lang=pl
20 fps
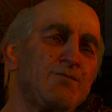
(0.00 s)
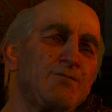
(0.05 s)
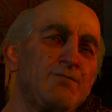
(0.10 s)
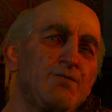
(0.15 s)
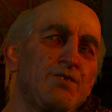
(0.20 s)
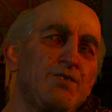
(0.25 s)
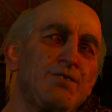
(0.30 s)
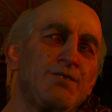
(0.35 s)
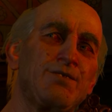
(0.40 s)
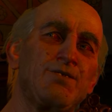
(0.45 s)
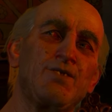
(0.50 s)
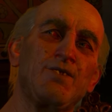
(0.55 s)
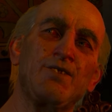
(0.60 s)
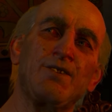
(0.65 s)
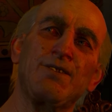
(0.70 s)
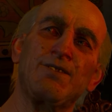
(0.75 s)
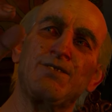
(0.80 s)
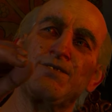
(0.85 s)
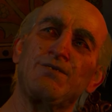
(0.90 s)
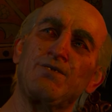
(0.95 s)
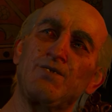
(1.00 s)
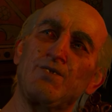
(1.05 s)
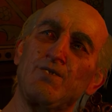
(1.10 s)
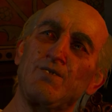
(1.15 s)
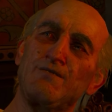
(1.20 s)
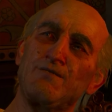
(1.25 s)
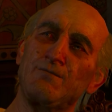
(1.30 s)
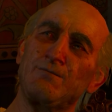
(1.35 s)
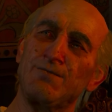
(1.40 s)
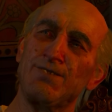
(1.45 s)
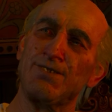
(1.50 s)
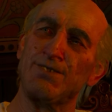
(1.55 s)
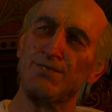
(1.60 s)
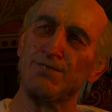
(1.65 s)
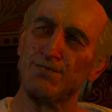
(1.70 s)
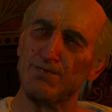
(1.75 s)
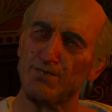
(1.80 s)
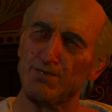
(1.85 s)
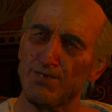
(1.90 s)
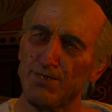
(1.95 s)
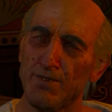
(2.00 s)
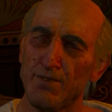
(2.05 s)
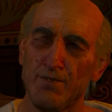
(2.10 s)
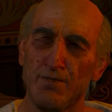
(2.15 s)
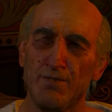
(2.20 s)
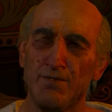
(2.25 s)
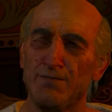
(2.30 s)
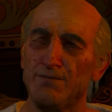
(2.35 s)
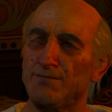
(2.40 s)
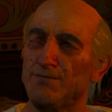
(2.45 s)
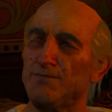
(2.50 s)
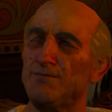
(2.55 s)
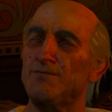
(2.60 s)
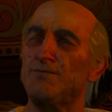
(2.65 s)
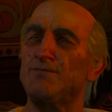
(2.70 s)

Obudzisz ją i znowu będzie chciała.